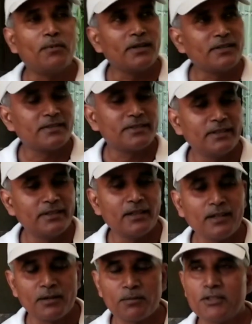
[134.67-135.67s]
फर्स्ट से
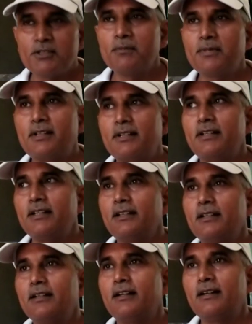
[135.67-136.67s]
यहाँ आर पी एस में पढ़ रहा है
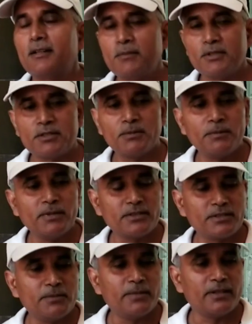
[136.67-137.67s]
अच्छा। आर पी एस में भी
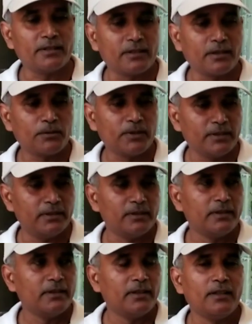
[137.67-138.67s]
अच्छी मेहनत करवाई
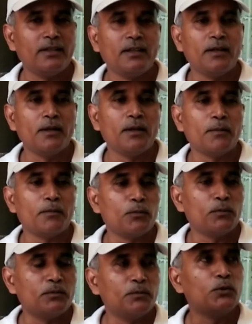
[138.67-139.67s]
कितने बहन
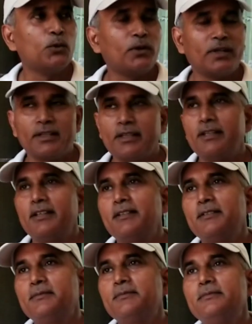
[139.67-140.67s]
भाई दो लड़के हैं
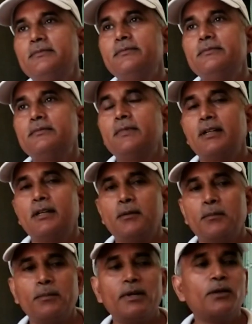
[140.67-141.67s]
अच्छा
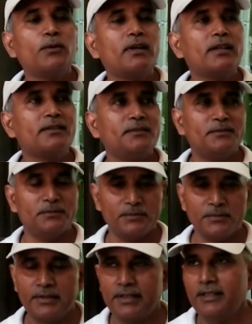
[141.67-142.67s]
हाँ बड़े वाला
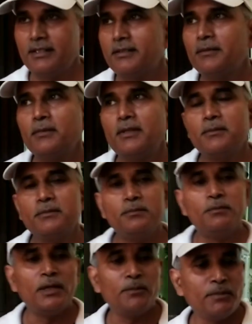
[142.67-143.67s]
नीट
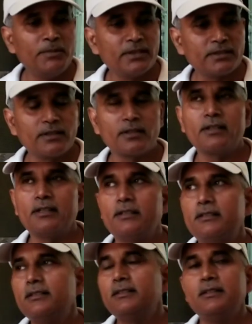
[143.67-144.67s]
मतलब एम एस कर रहा
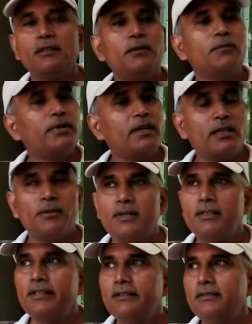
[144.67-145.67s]
है
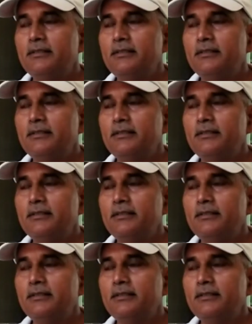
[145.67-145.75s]
फरीदाबाद